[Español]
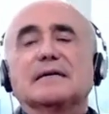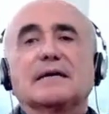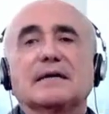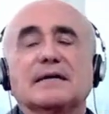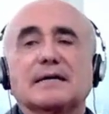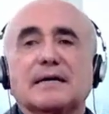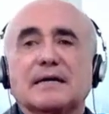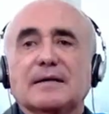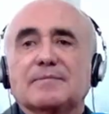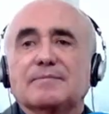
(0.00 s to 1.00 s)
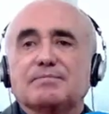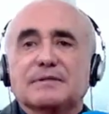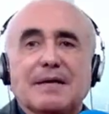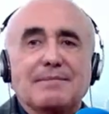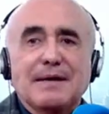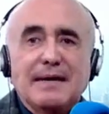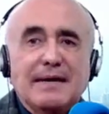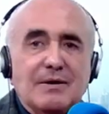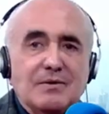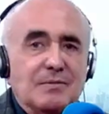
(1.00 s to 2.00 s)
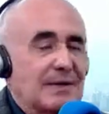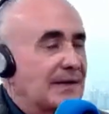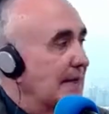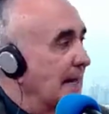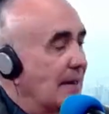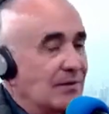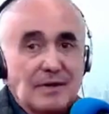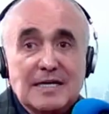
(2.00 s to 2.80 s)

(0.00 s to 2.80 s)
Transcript: que, pues también era un hombre delgado.